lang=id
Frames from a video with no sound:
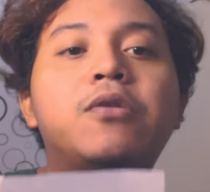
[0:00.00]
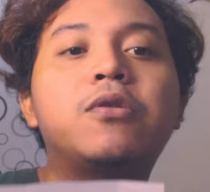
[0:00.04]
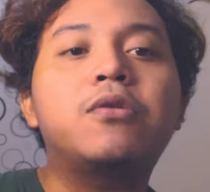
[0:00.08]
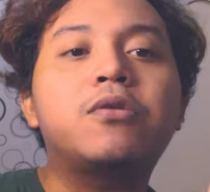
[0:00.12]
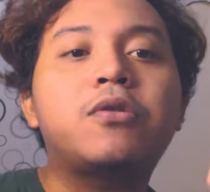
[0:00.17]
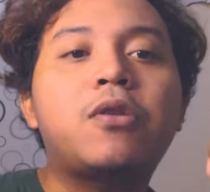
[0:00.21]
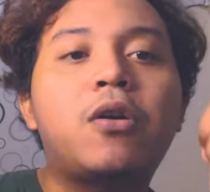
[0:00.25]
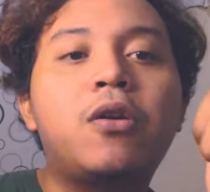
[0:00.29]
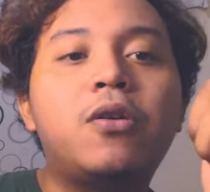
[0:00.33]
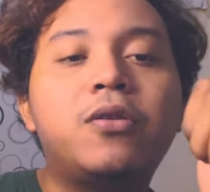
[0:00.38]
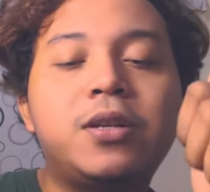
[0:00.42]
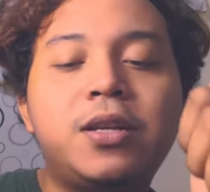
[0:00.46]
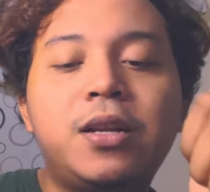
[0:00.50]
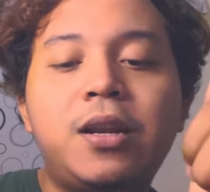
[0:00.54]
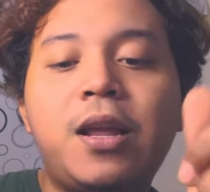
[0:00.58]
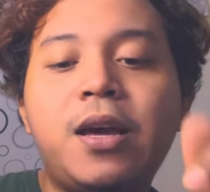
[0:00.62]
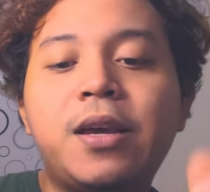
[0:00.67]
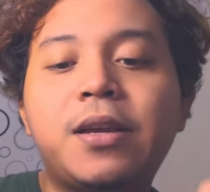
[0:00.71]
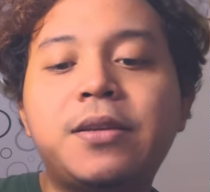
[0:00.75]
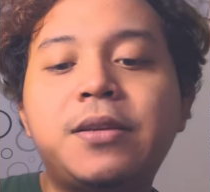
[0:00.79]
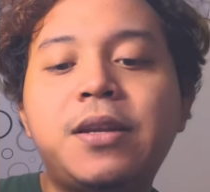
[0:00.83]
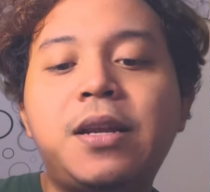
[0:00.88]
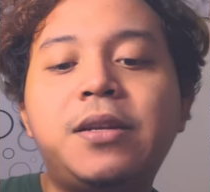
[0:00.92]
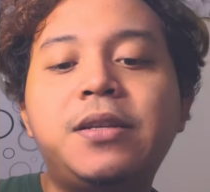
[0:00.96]
tolong di
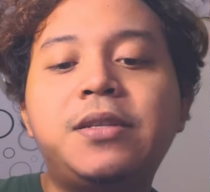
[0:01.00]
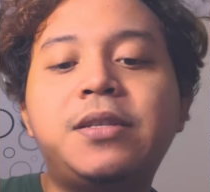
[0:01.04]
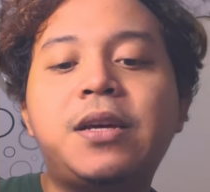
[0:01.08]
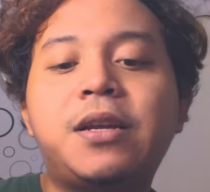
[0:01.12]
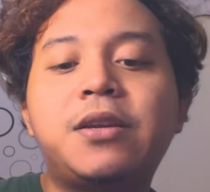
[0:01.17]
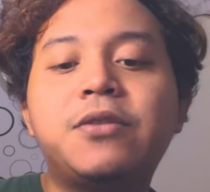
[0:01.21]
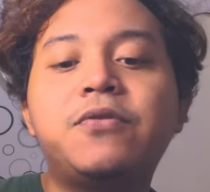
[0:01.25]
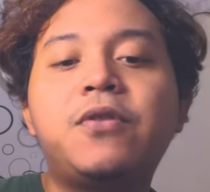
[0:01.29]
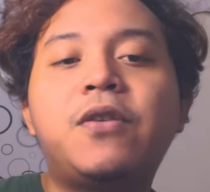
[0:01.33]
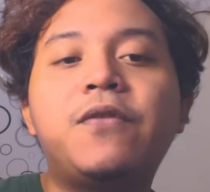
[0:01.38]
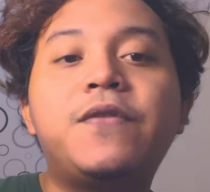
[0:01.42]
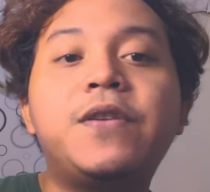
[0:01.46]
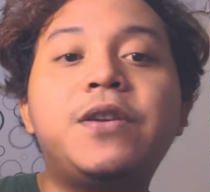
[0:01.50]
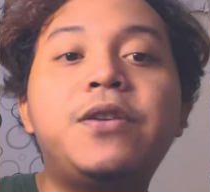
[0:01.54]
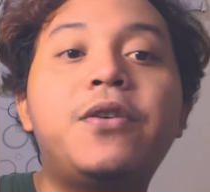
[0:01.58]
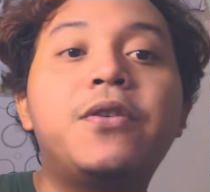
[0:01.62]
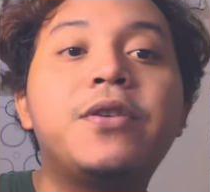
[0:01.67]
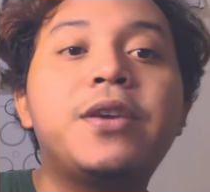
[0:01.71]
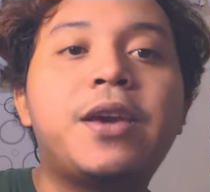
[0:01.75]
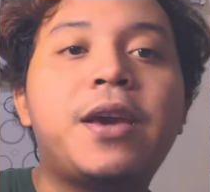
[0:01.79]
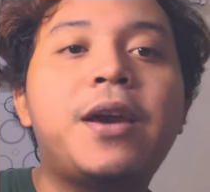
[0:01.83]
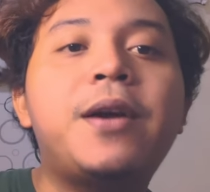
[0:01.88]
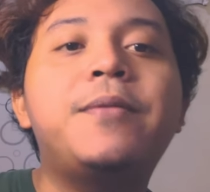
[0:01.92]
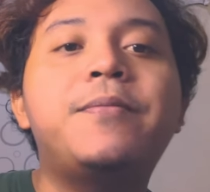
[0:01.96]
like dan di share juga
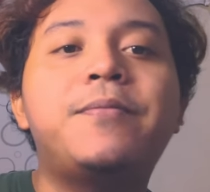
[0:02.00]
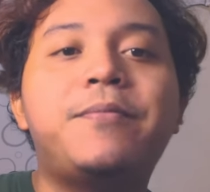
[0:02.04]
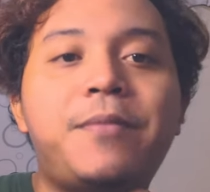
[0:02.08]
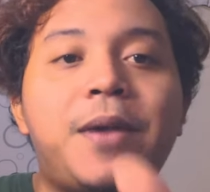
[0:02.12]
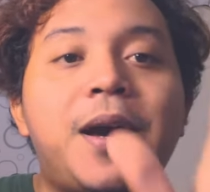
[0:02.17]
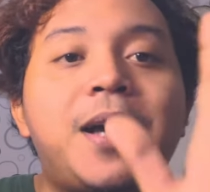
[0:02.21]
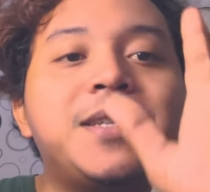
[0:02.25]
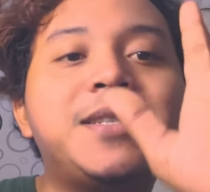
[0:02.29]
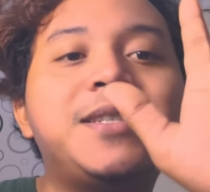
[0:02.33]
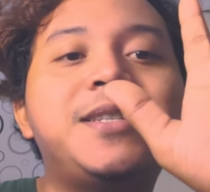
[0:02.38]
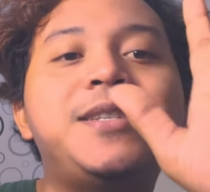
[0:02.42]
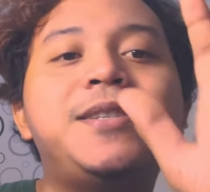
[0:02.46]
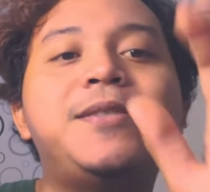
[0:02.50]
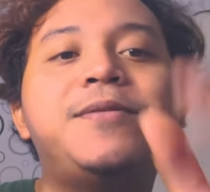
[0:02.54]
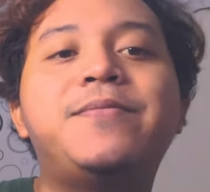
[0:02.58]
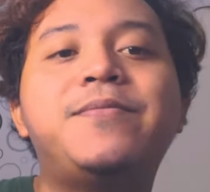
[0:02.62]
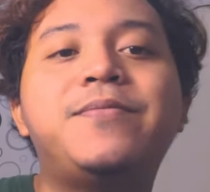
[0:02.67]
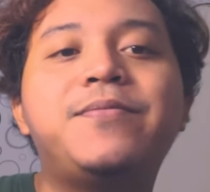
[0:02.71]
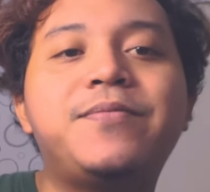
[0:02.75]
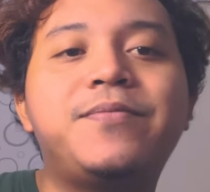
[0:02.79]
videonya ya. Makasih.